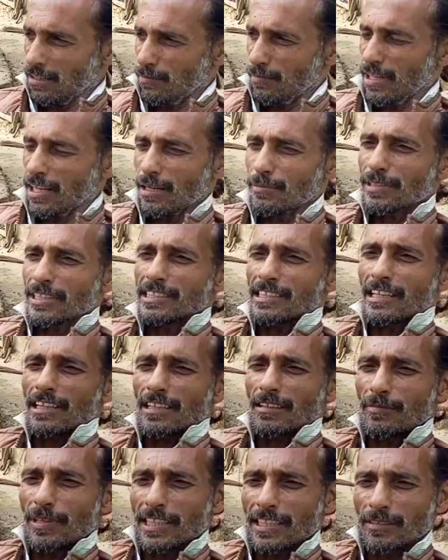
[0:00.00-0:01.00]
मैं आपके चैनल
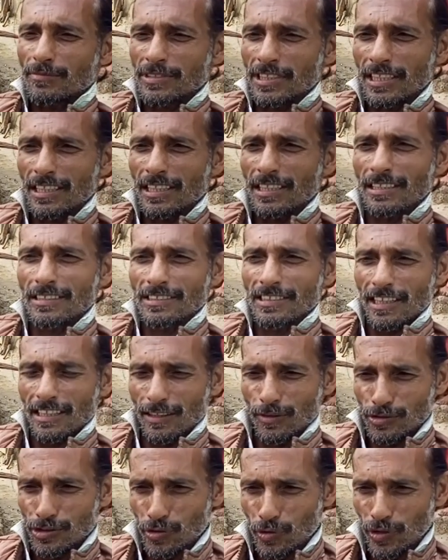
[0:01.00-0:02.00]
के माध्यम से ज़्यादा
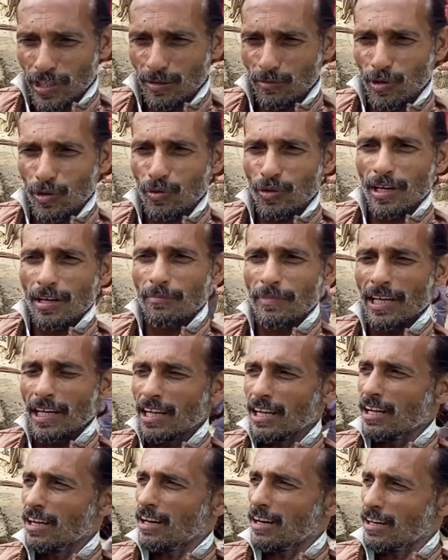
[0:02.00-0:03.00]
कुछ तो नहीं बोलूँगा मैं
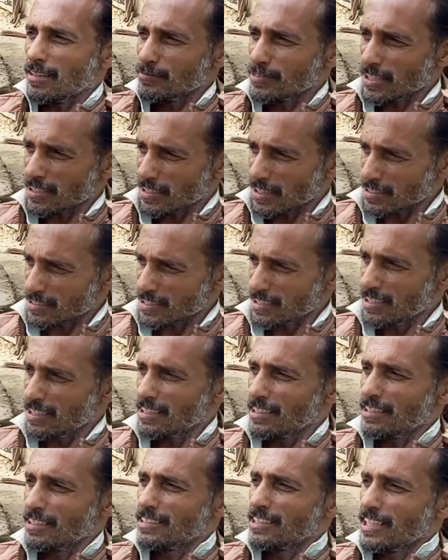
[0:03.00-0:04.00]
आम जनता से
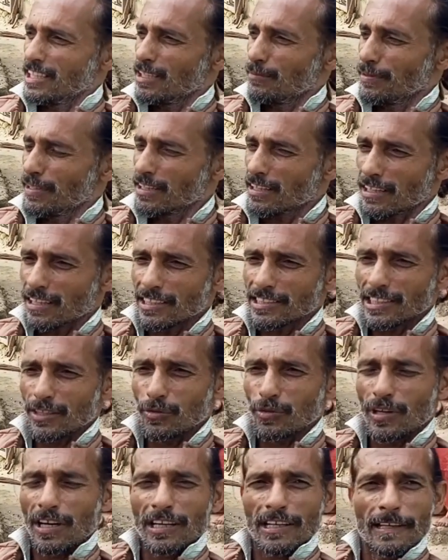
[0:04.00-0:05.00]
यही अपील करना
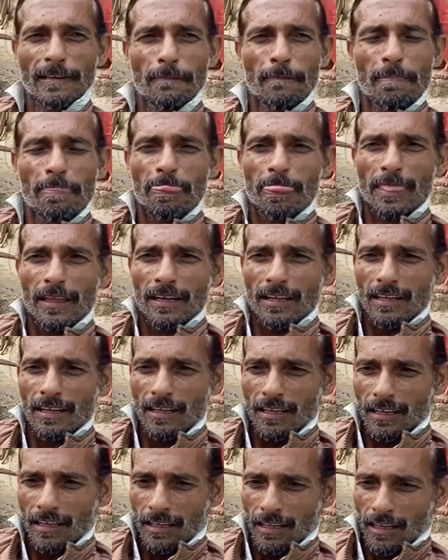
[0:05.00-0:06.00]
चाहूँगा कि
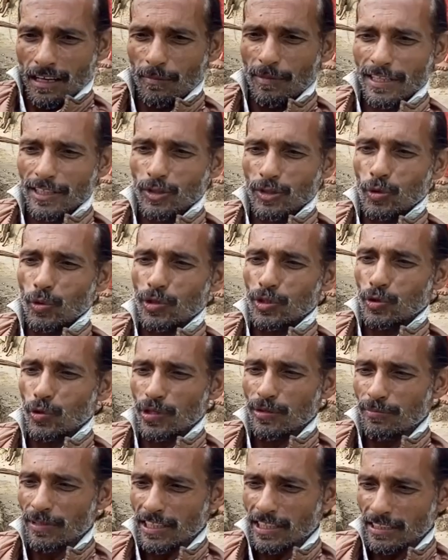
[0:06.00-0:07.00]
हमारी थोड़ी
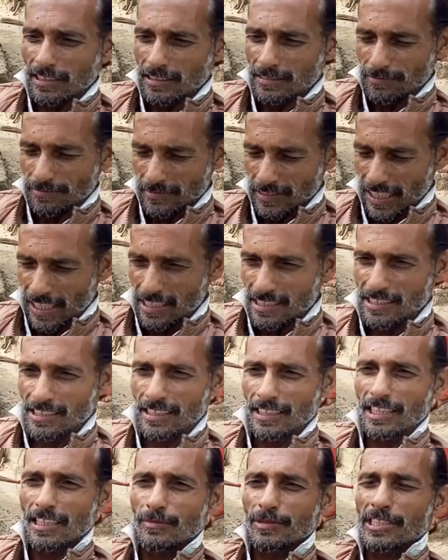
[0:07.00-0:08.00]
थोड़ी मदद एक
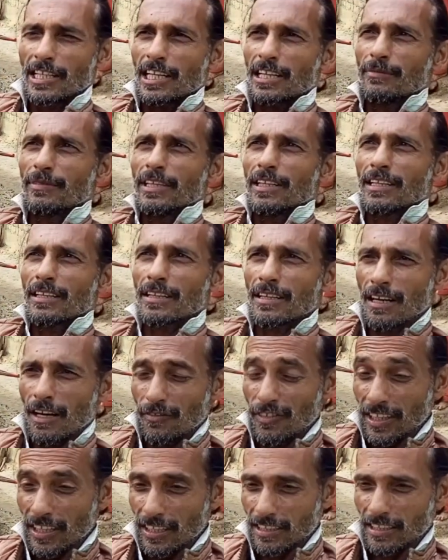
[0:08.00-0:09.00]
ज़िंदगी बचाने में
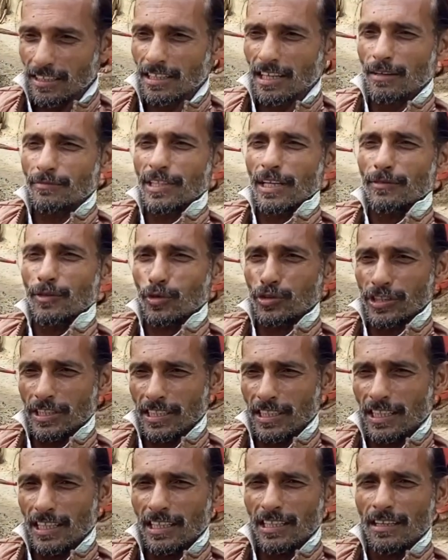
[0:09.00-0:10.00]
काफ़ी हद तक कामयाब हो
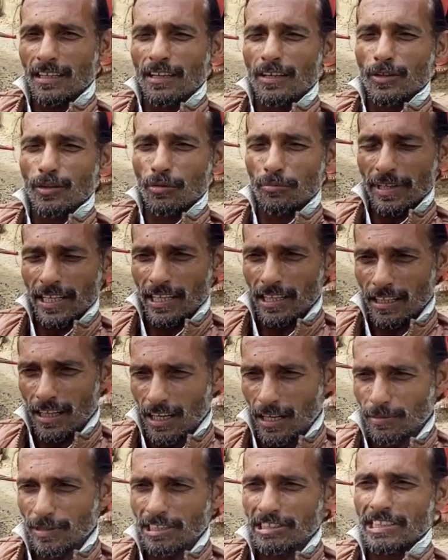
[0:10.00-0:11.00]
सकती है तो मेरी
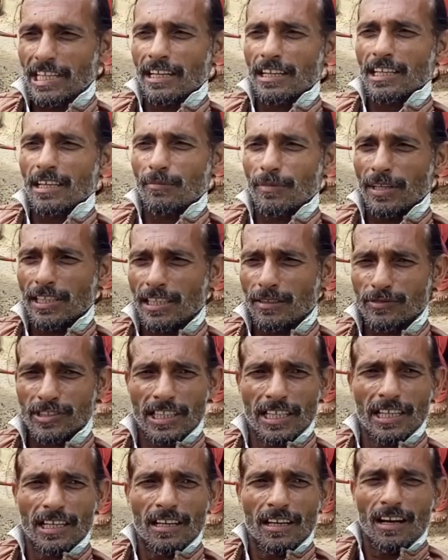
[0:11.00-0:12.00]
आपके चैनल के माध्यम
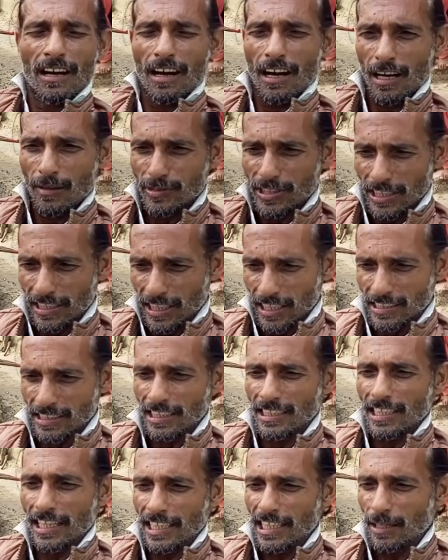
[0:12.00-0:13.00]
से आम जनता से
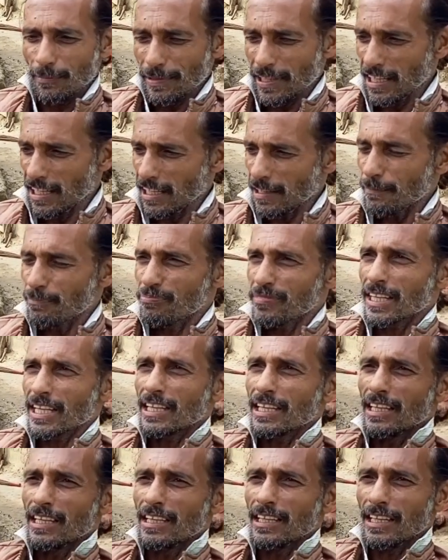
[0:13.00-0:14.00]
यही अपील है
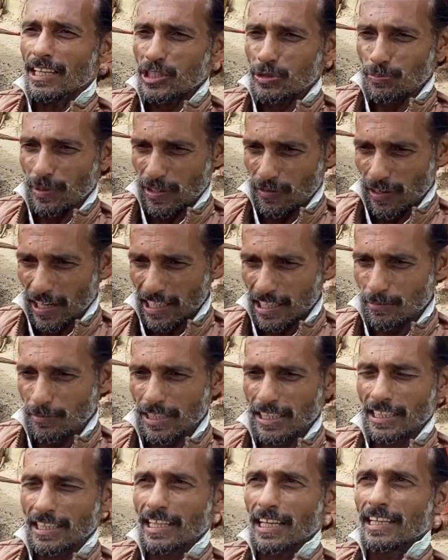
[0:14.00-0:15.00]
कि इस परिवार की
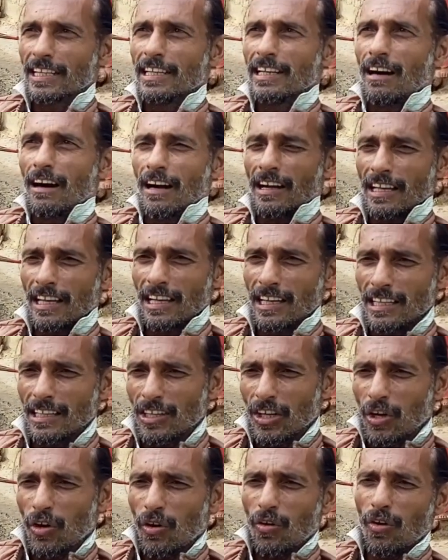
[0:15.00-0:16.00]
मदद के लिए आगे आएँ
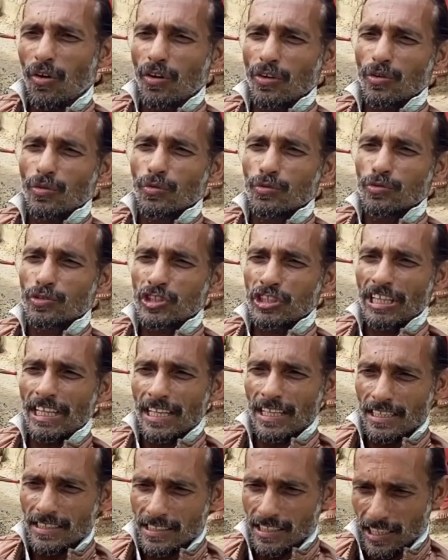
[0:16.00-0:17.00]
और उनसे
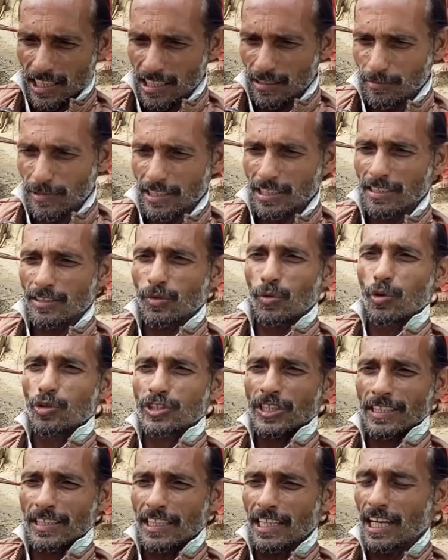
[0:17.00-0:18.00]
जितनी मदद हो
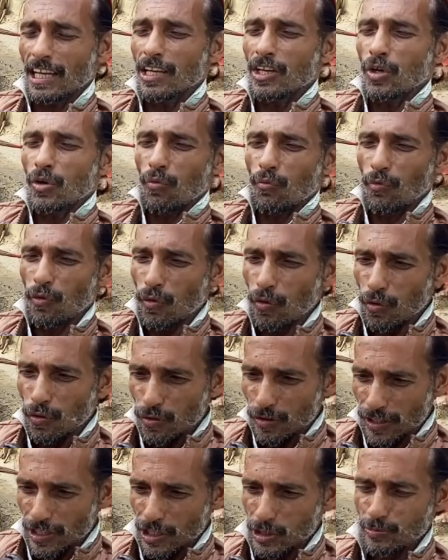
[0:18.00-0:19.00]
सकती है वो
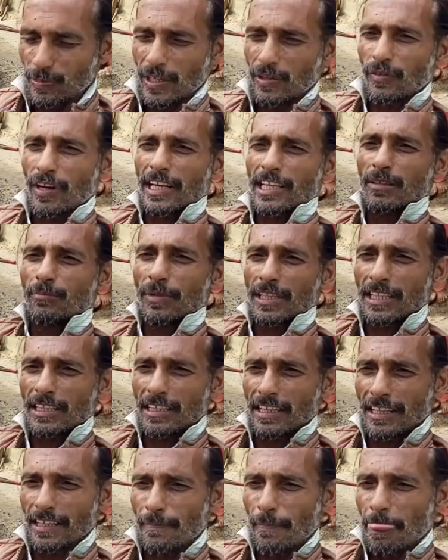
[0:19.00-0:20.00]
इस परिवार की मदद
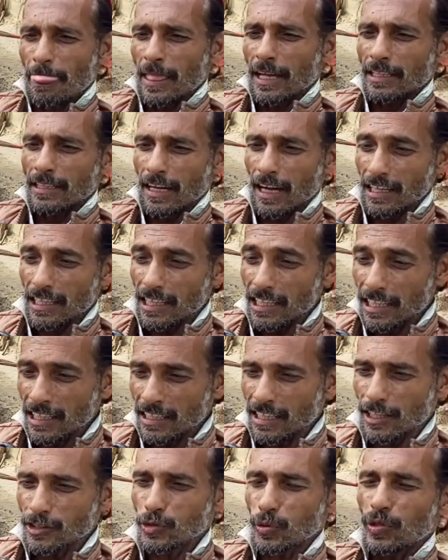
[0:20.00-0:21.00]
करें ताकि
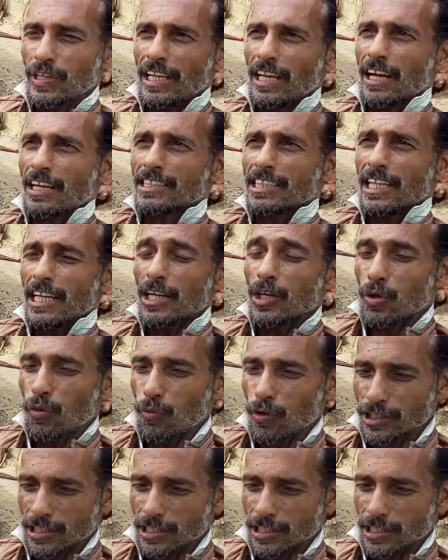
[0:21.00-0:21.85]
इनका जो इलाज है वो